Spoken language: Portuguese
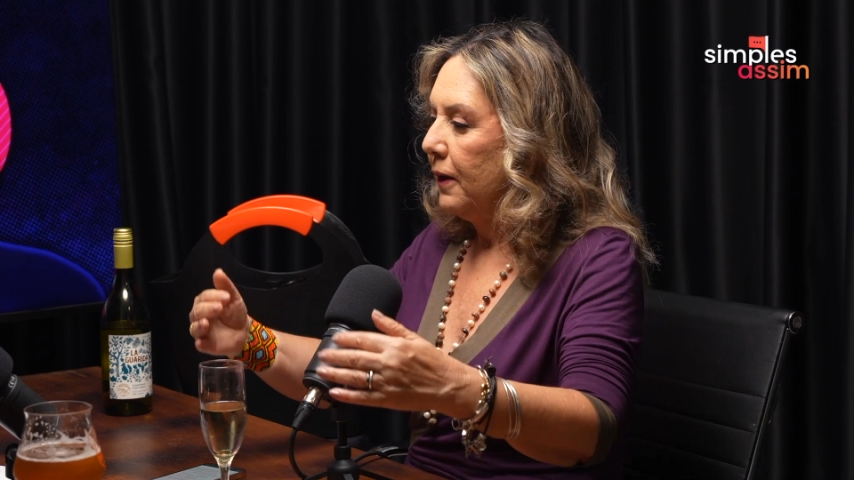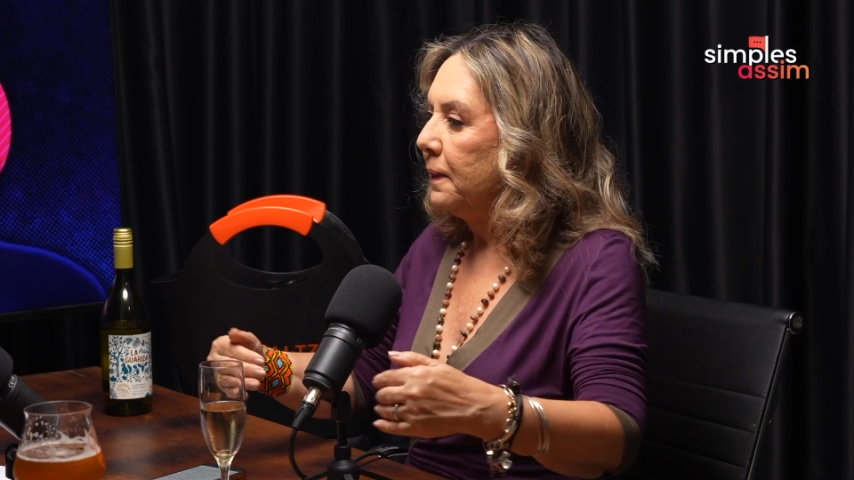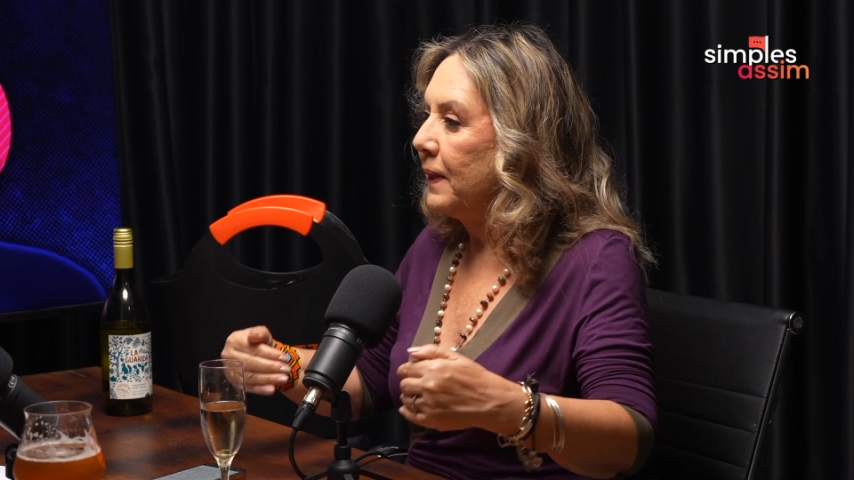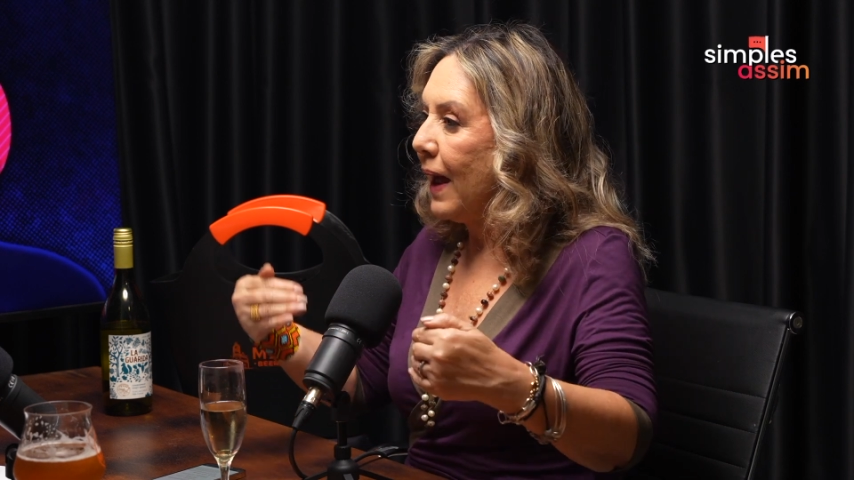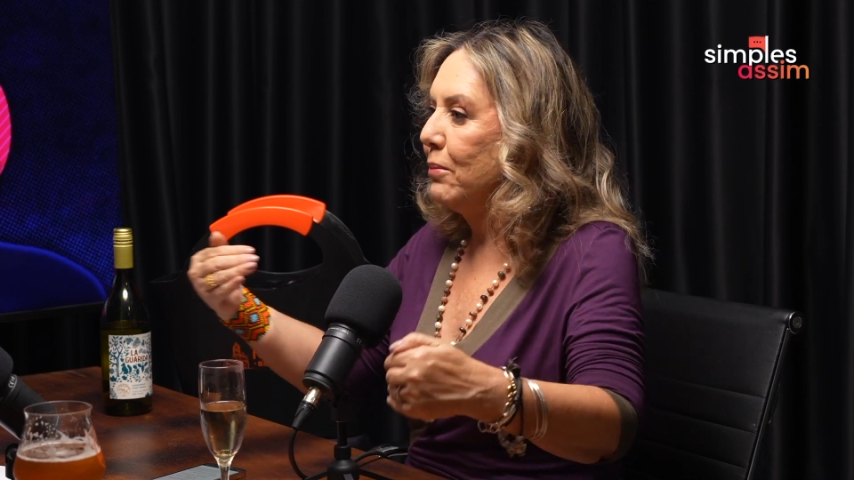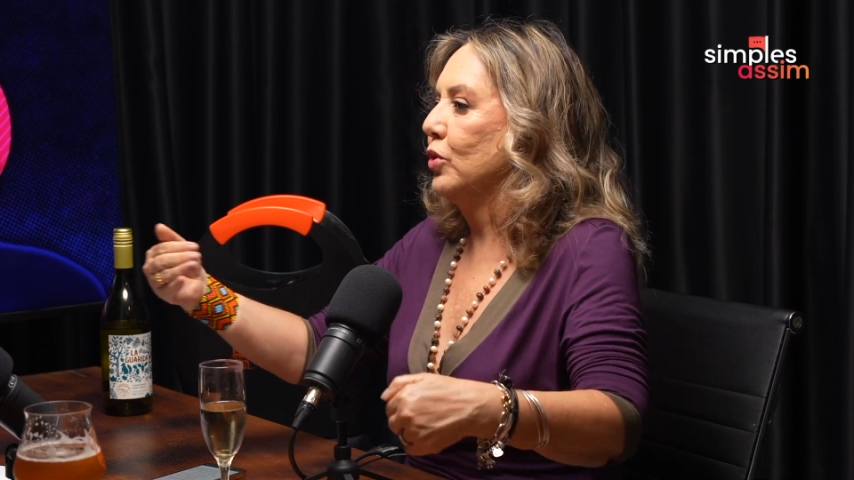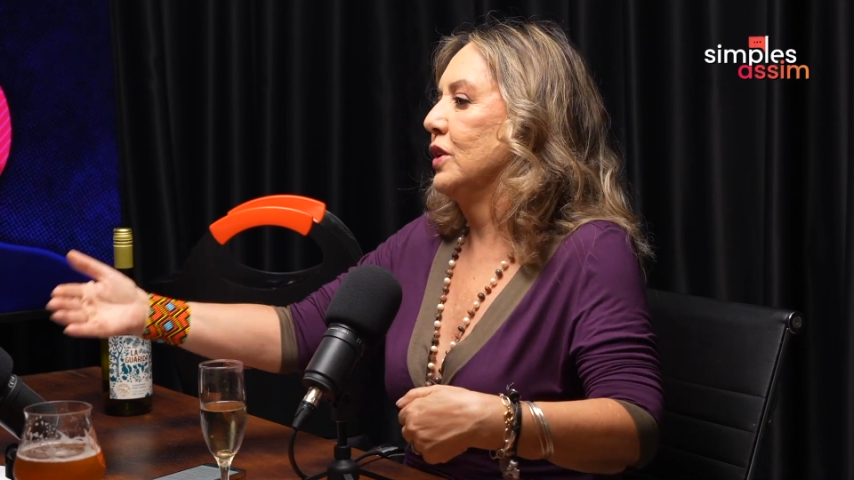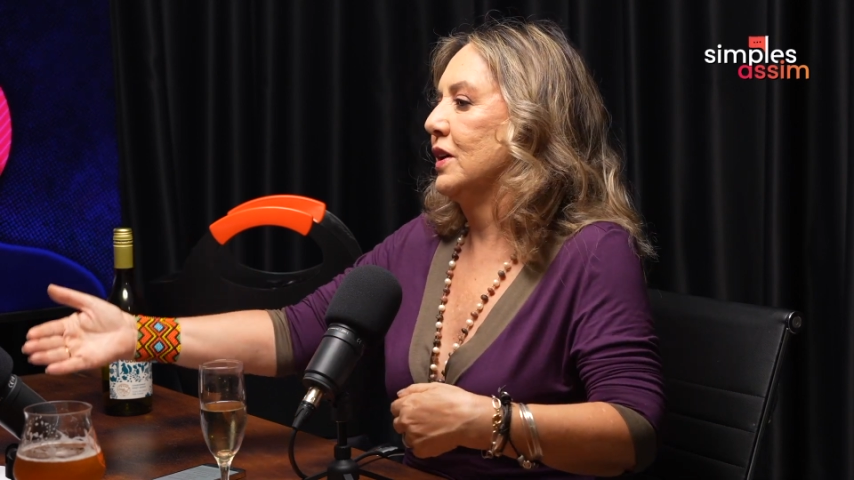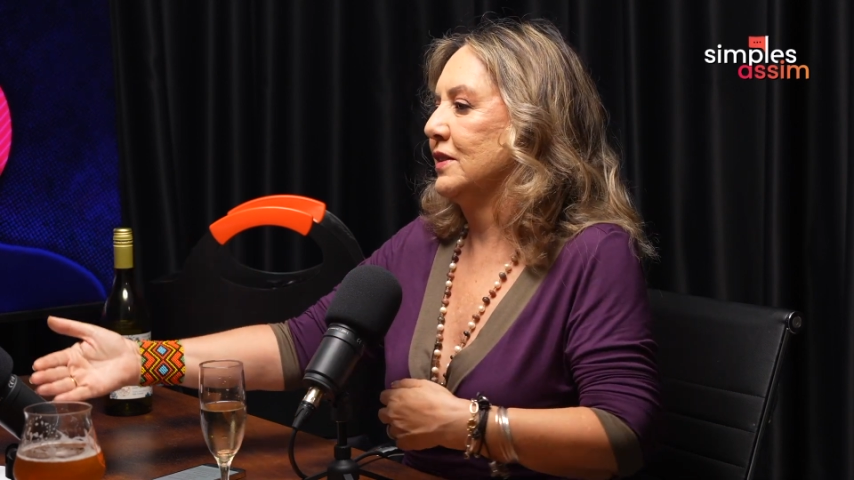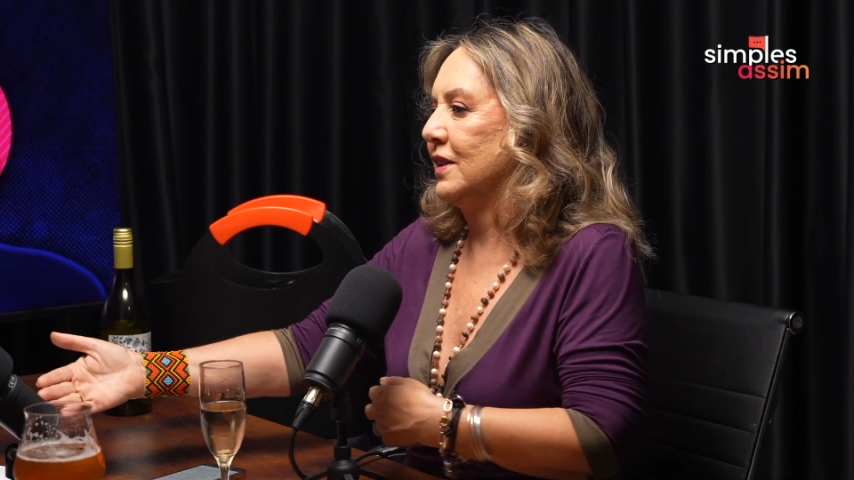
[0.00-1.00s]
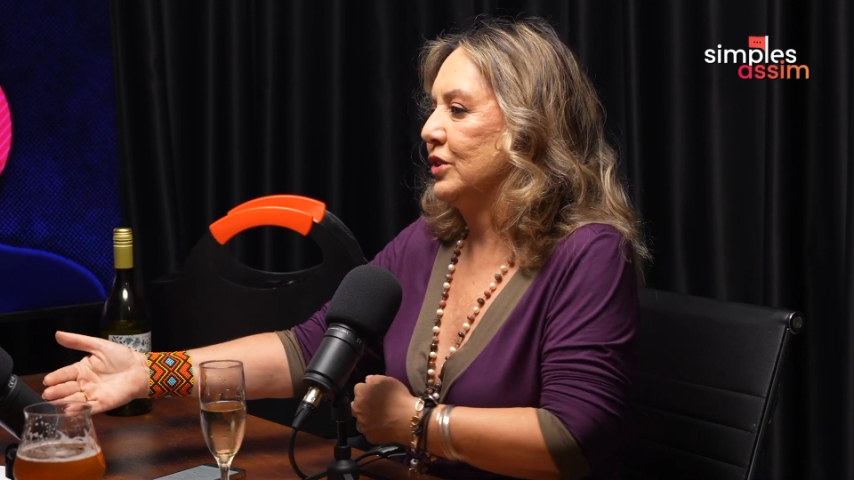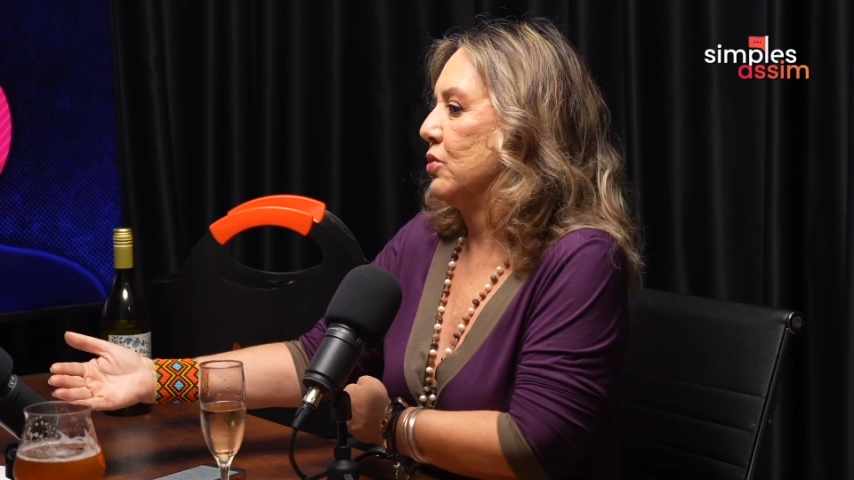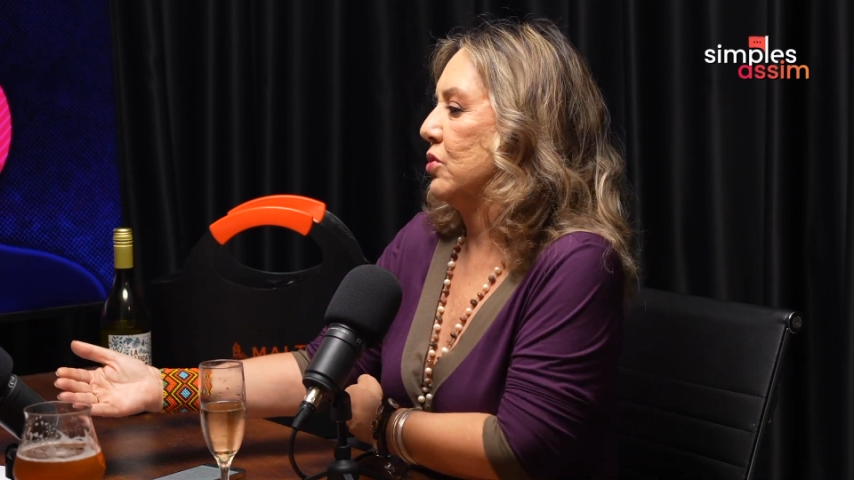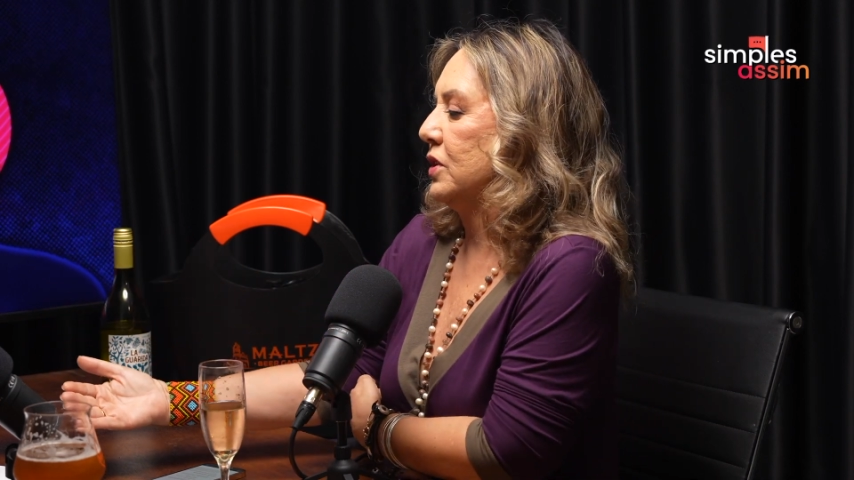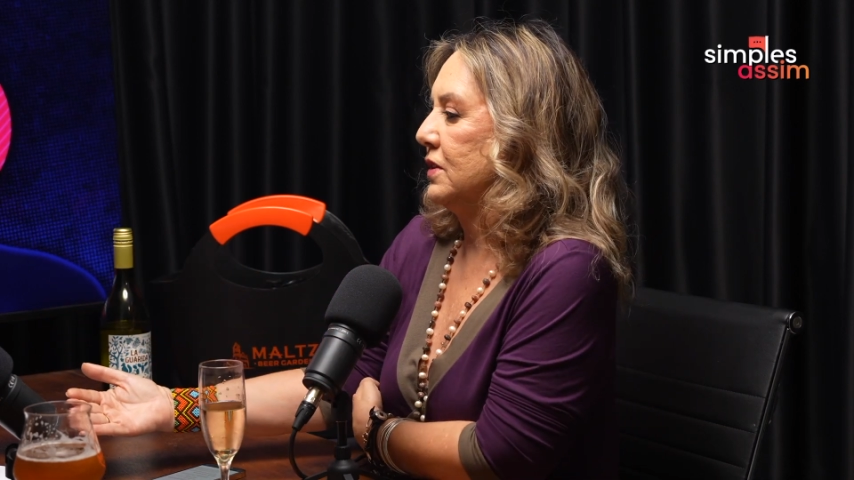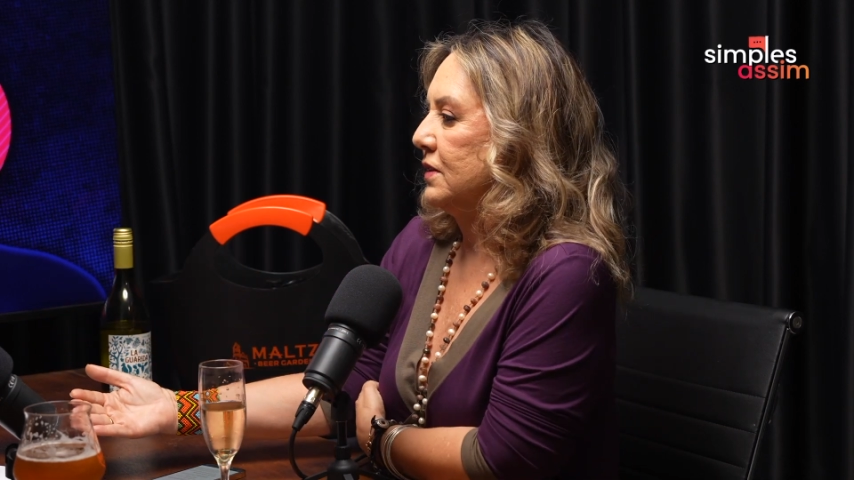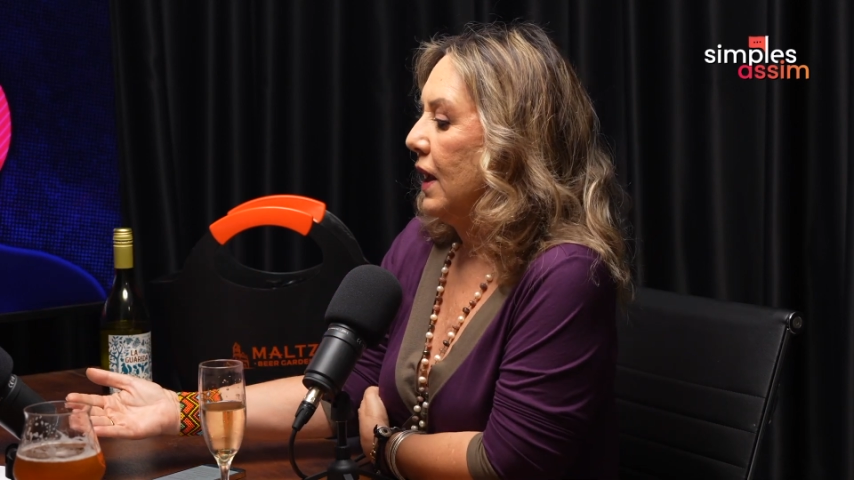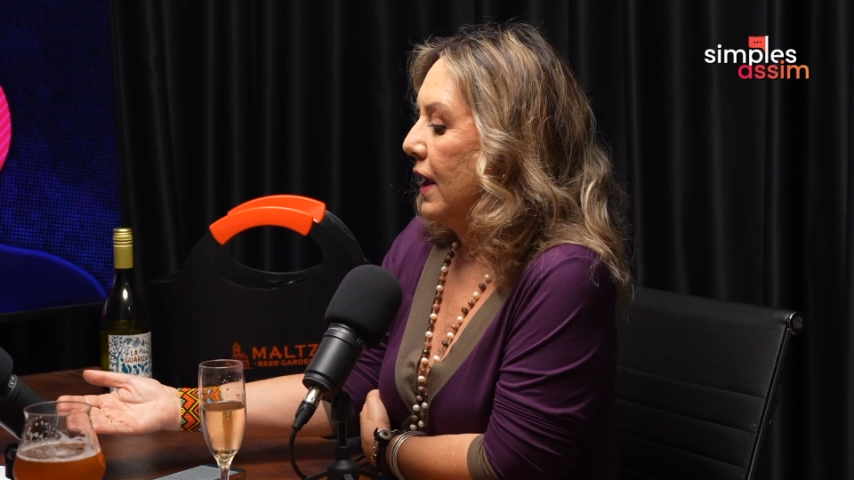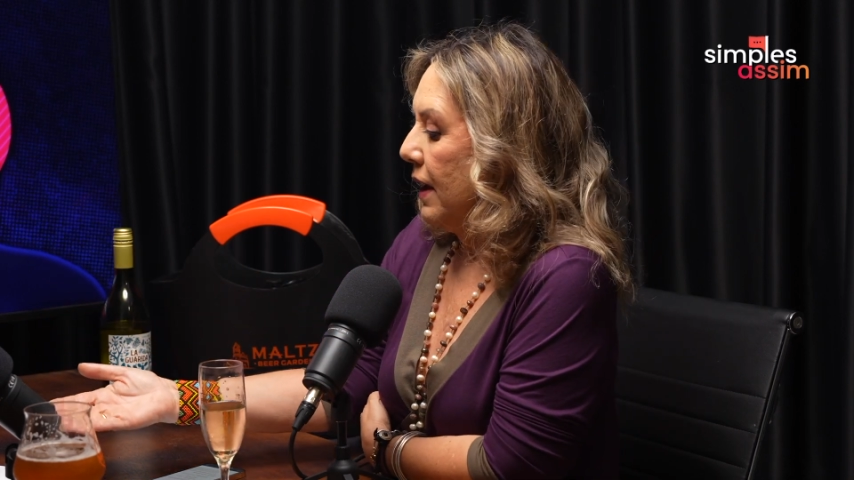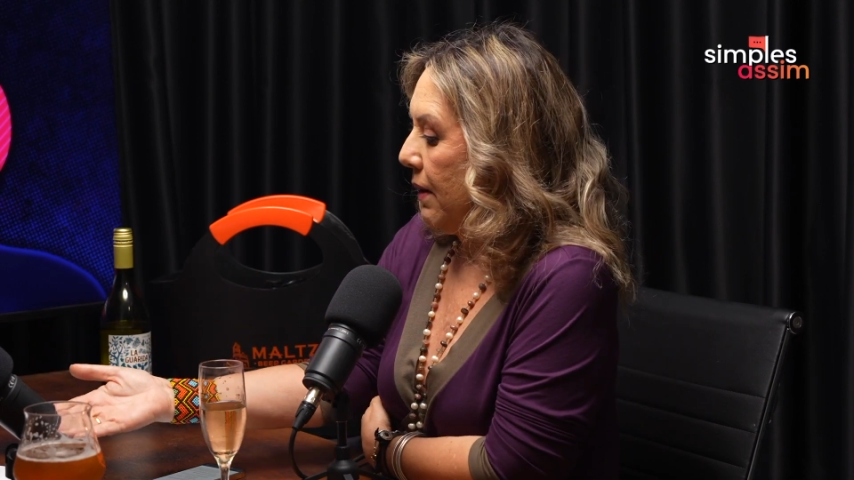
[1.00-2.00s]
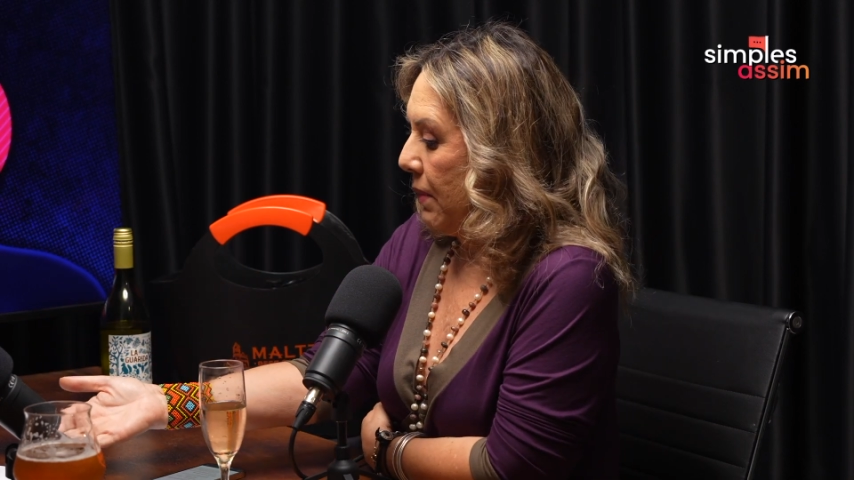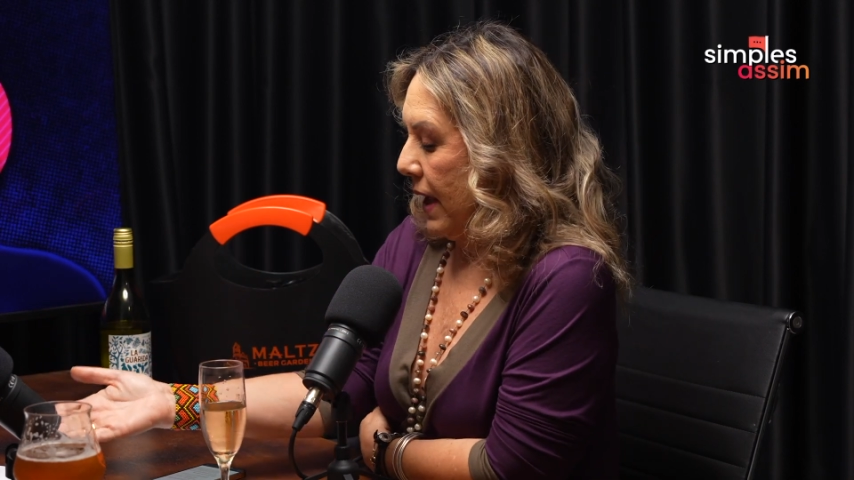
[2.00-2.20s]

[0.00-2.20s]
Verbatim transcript: na mudança de coisas. Uhum.